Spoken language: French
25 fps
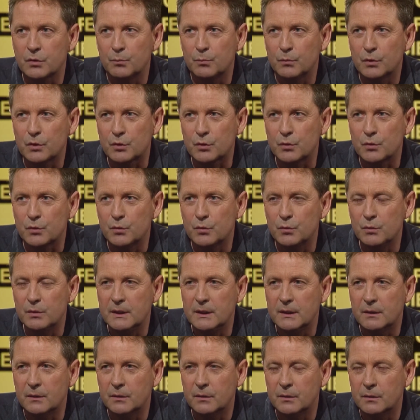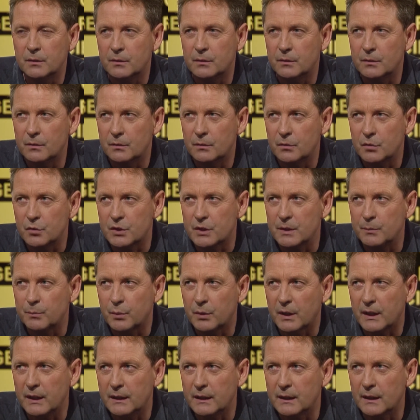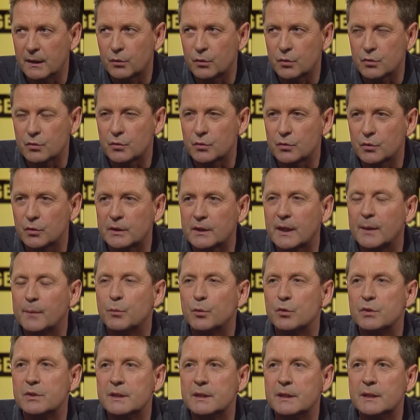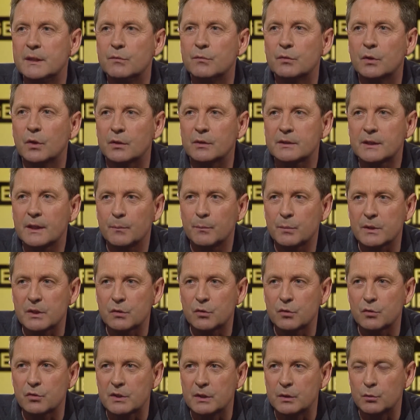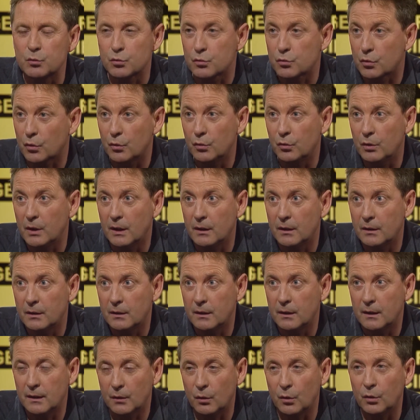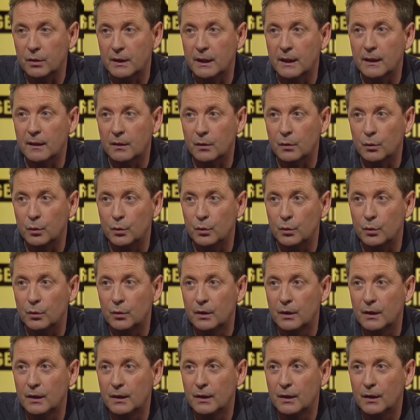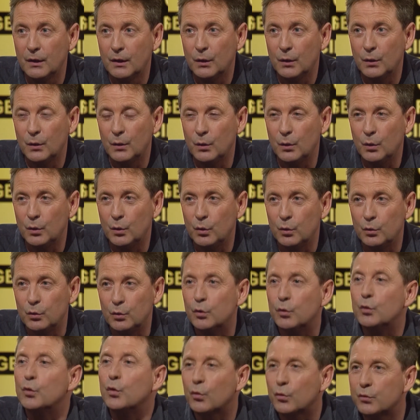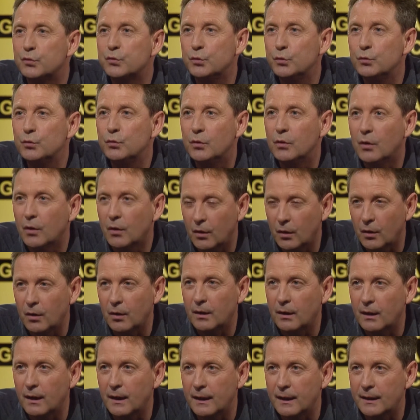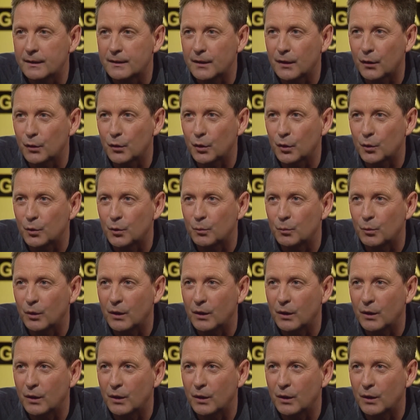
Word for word: moi, je suis, j'ai pris quelque chose de très positif dans ça parce que j'ai toujours eu un, regard de non fou à, l'intérieur. Vous avez 20